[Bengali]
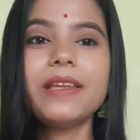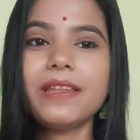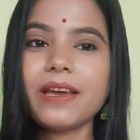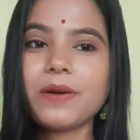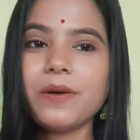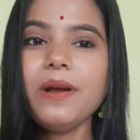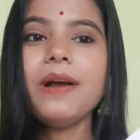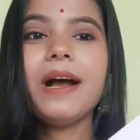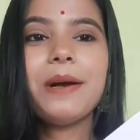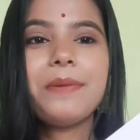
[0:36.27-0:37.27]
দেখো
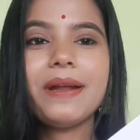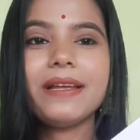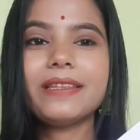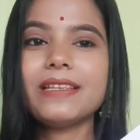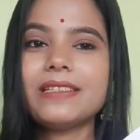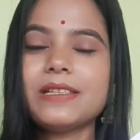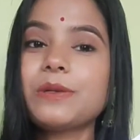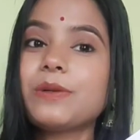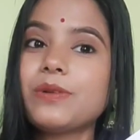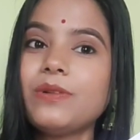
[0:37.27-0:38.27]
আমার হাতে আছে
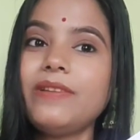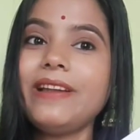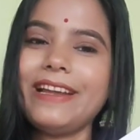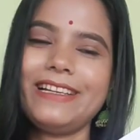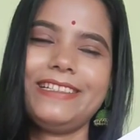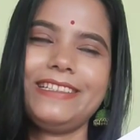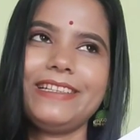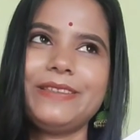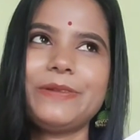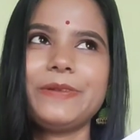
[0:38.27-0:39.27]
গুগল
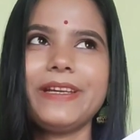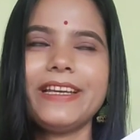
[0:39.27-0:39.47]
অ্যাডসেন তো